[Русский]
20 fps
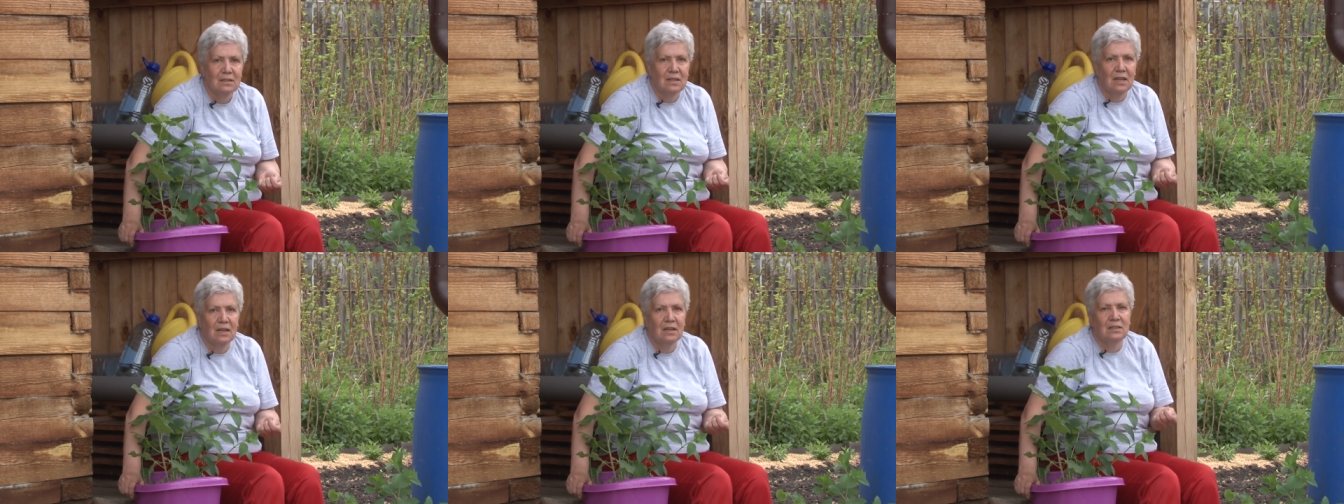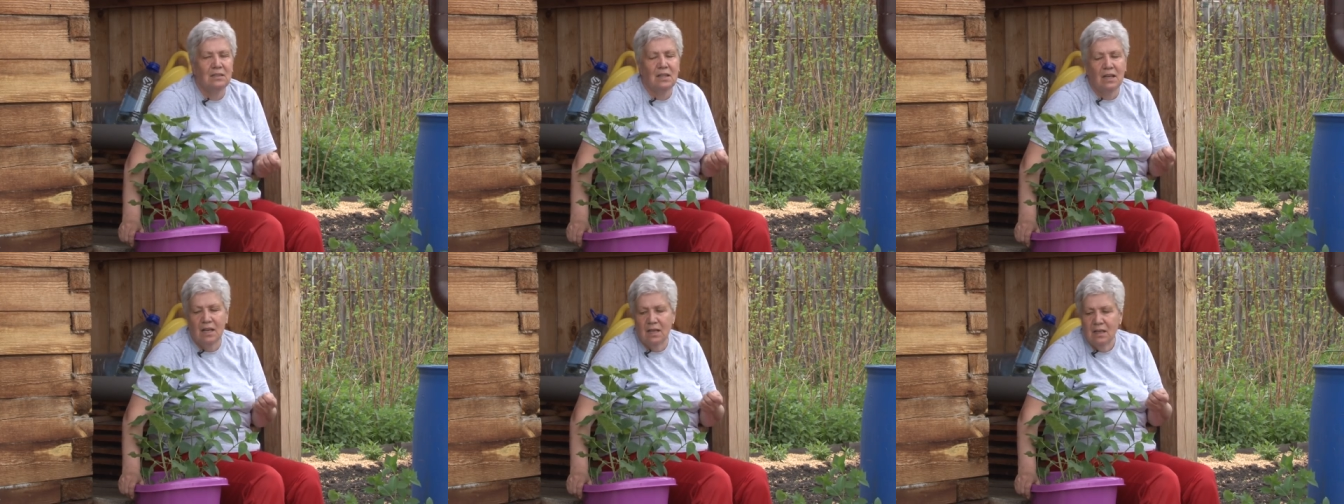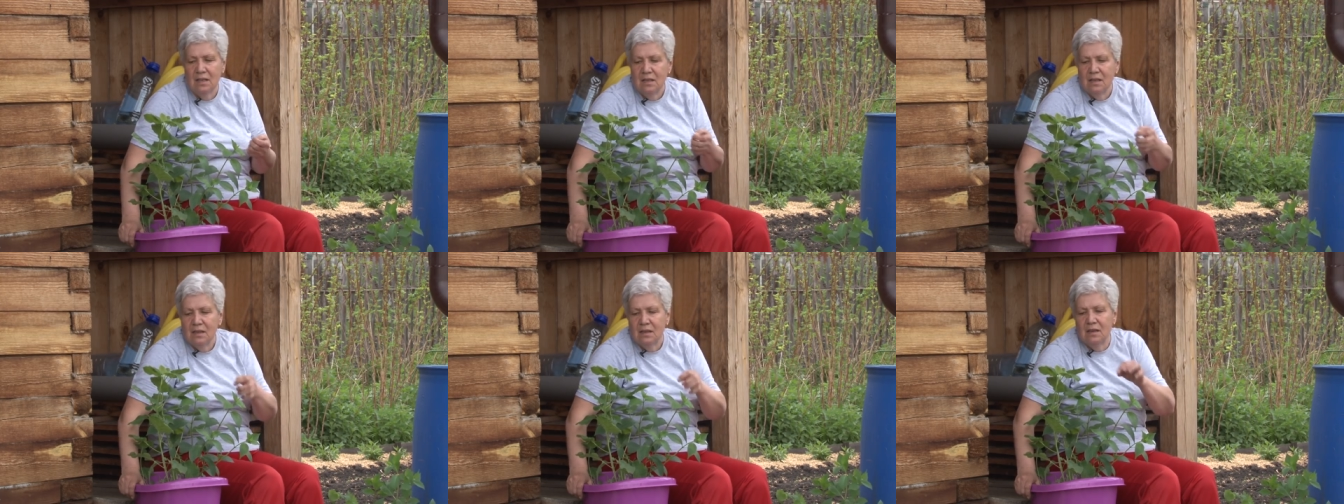
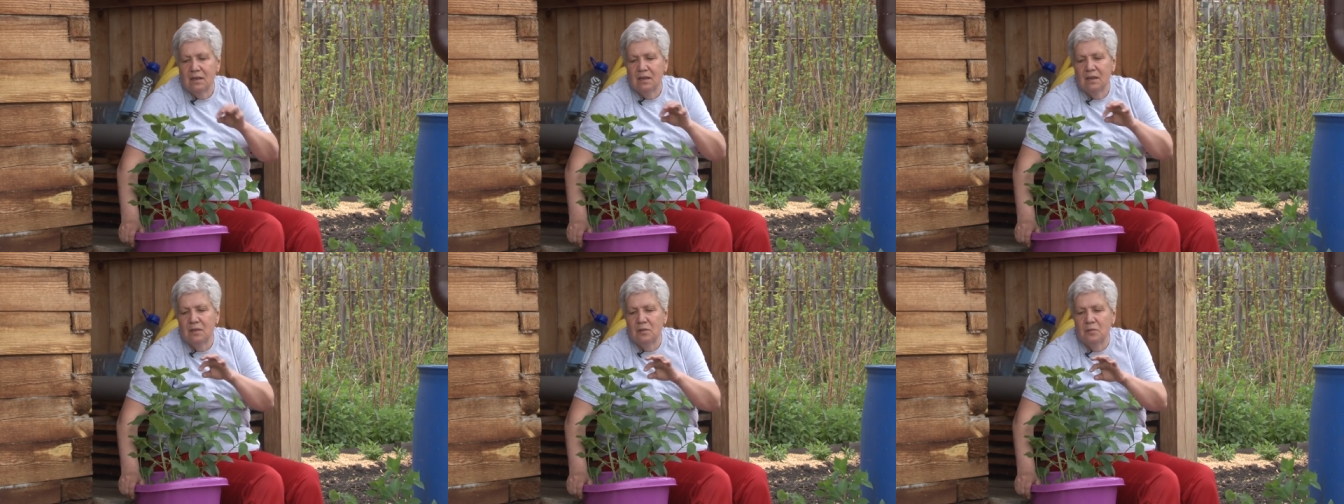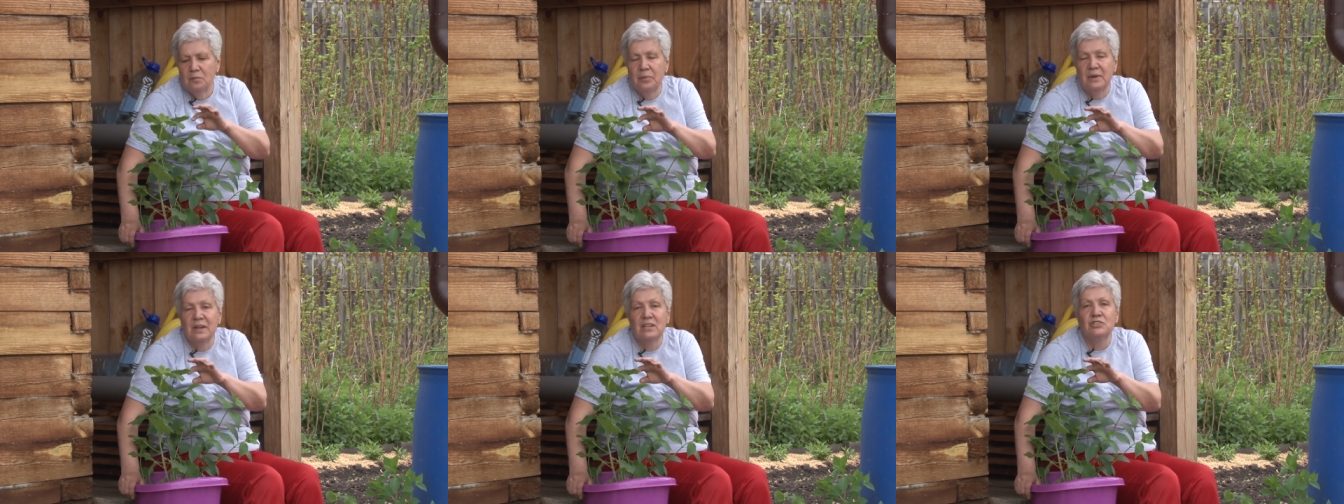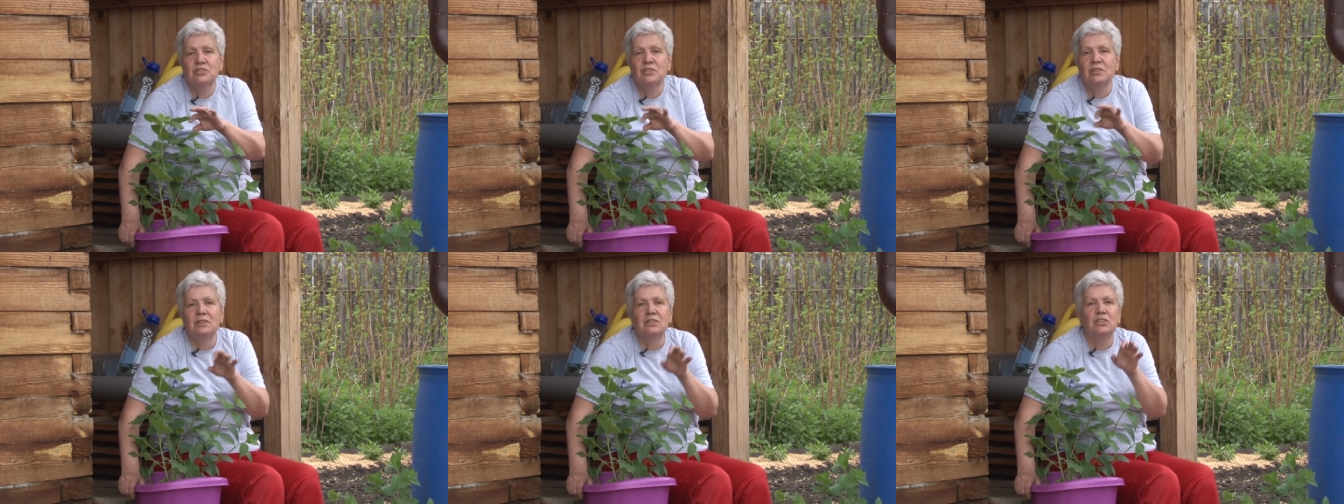Тогда э,
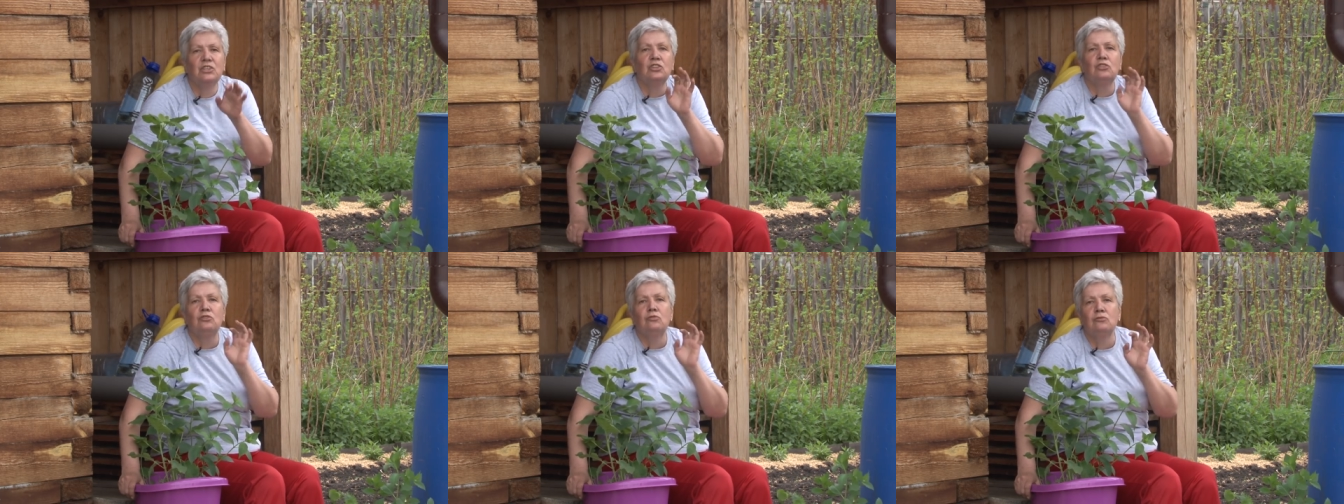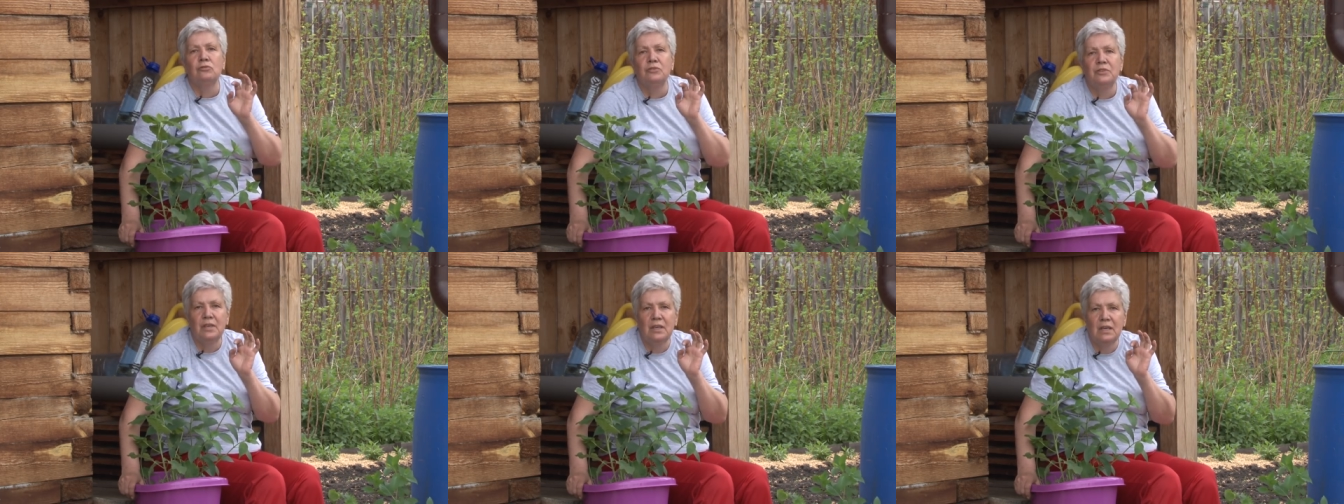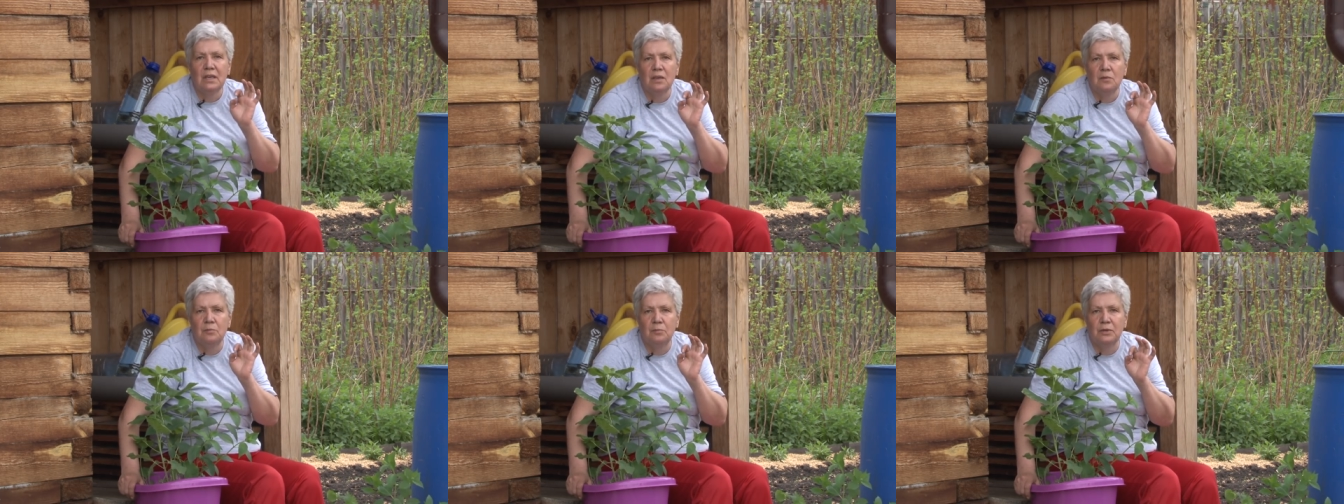прожилки
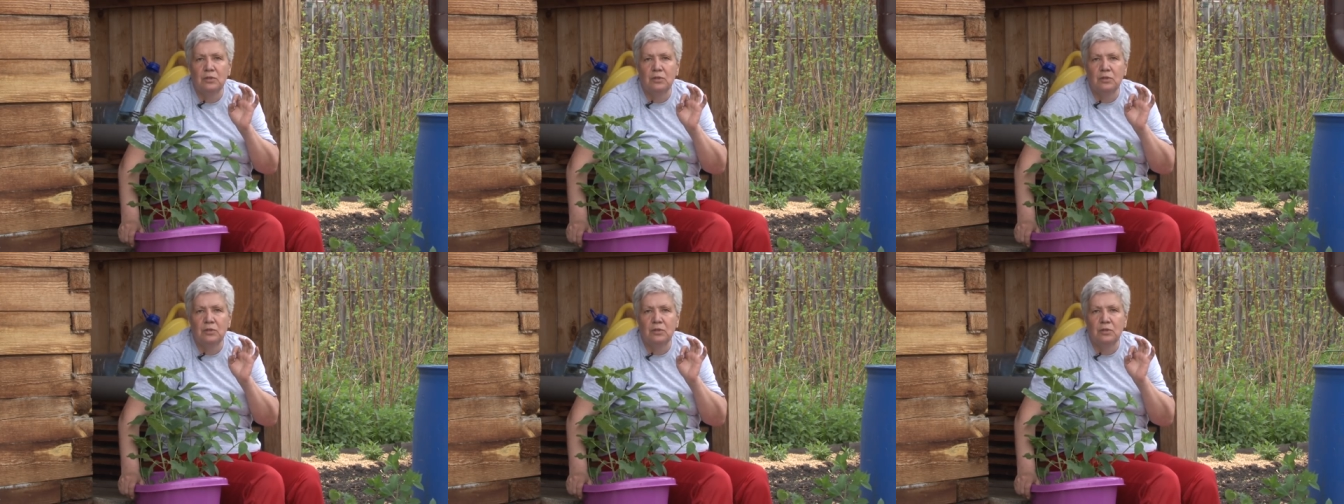другие,